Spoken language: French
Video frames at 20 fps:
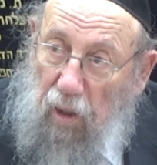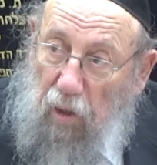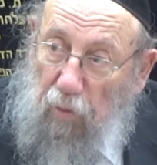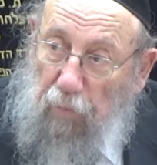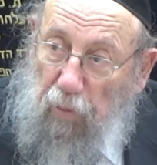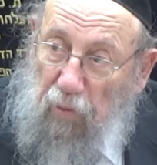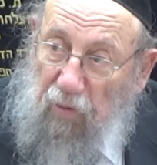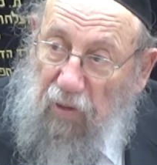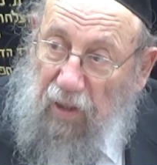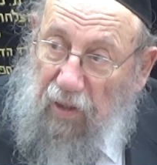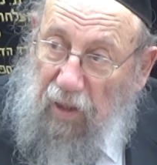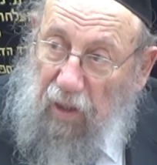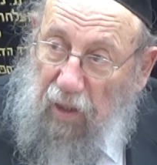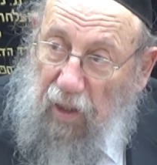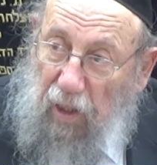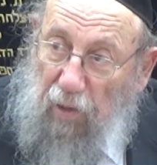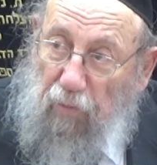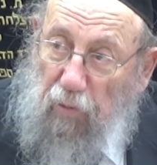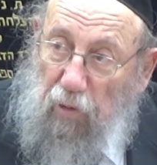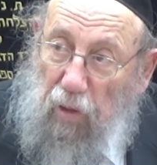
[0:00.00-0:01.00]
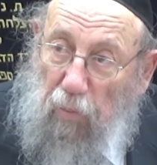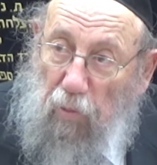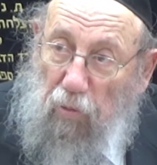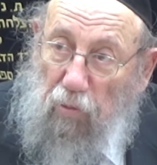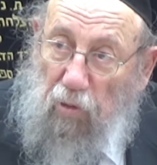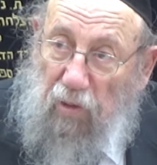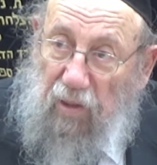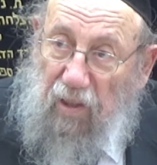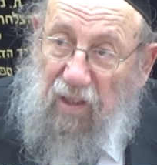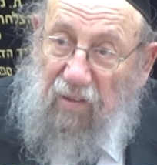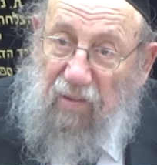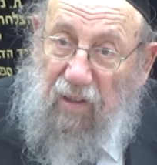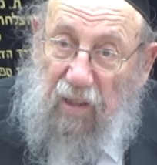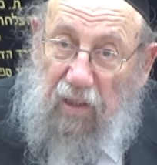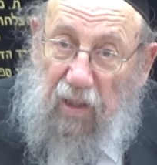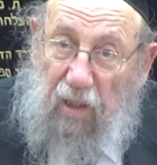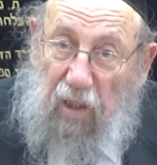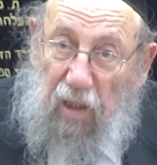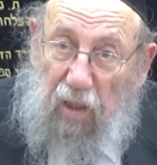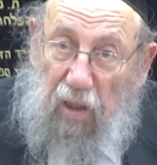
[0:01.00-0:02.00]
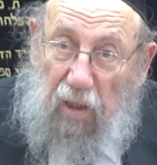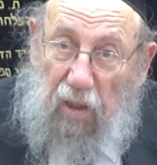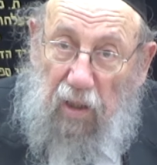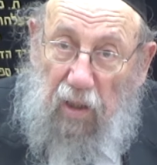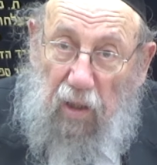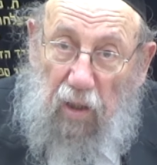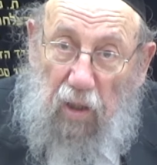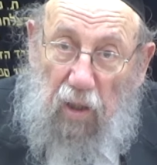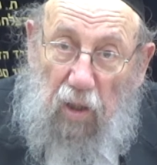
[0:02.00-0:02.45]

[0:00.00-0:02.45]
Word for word: pour s'intégrer, il faut d'abord se désintégrer,